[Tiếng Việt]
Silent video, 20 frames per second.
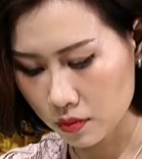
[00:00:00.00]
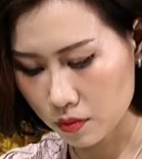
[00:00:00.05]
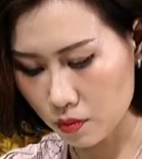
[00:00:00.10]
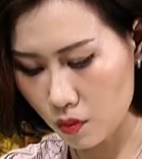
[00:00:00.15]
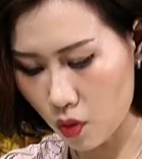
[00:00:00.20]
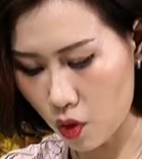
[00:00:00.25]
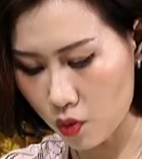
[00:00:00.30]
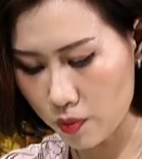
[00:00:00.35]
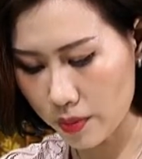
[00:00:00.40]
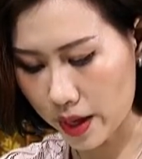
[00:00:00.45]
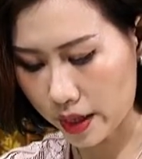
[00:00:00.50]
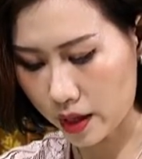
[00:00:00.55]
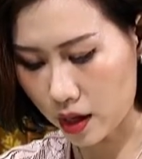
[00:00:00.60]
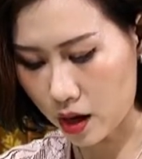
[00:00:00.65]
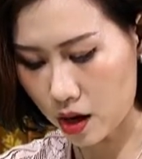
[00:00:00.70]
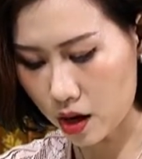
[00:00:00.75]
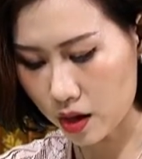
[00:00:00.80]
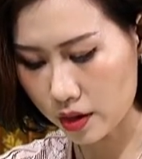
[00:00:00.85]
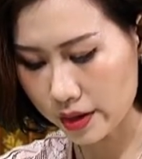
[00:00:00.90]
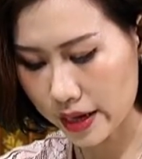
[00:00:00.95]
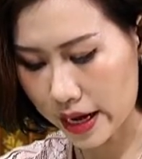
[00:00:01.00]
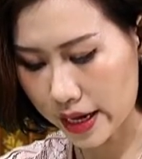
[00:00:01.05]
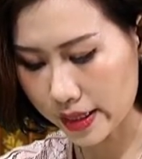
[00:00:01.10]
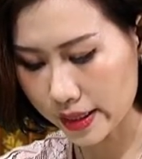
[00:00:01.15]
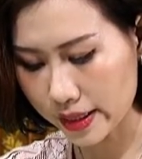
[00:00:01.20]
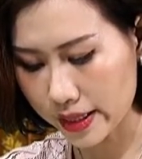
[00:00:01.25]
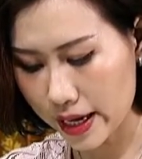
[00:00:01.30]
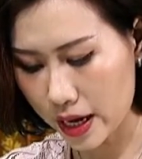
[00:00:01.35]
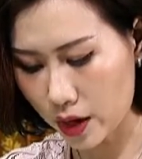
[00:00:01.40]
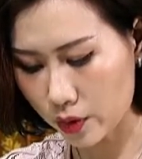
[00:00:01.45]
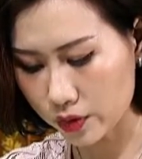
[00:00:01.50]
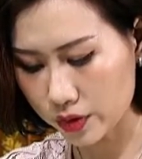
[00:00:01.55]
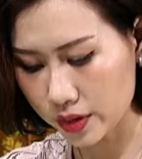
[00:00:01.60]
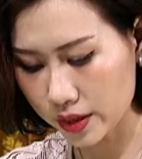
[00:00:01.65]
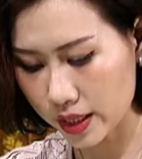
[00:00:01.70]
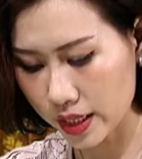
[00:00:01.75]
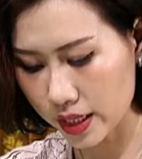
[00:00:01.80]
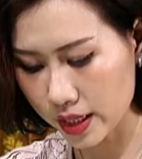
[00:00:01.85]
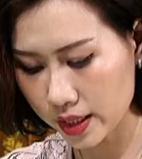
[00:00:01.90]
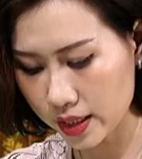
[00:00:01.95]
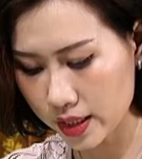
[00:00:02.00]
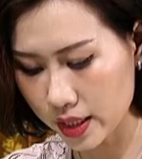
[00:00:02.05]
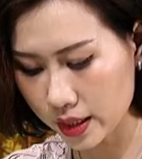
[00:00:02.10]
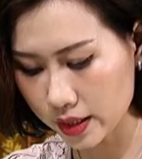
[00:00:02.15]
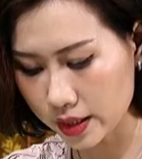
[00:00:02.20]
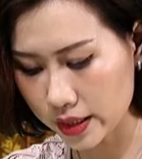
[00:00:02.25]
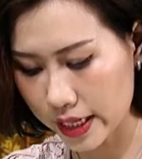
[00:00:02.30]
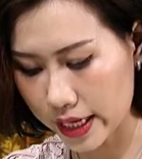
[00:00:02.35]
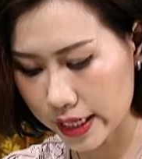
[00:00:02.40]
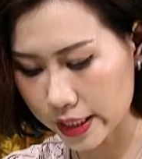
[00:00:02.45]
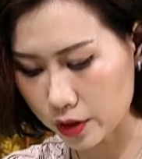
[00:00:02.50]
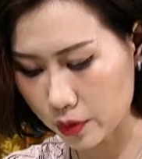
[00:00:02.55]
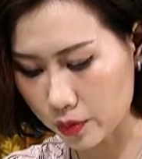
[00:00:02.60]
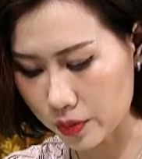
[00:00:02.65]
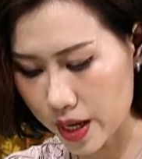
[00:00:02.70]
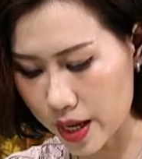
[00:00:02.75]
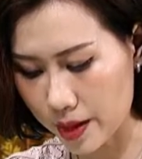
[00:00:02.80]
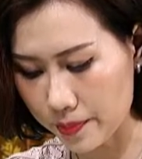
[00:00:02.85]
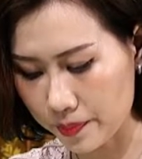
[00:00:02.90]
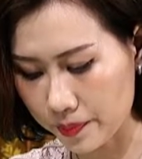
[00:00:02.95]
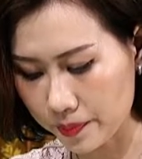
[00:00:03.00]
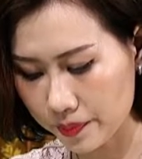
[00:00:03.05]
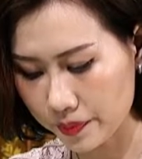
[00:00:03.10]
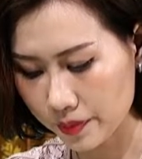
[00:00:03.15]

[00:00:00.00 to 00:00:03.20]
Bố mẹ nó đánh nhau chí chết ngay trong đêm.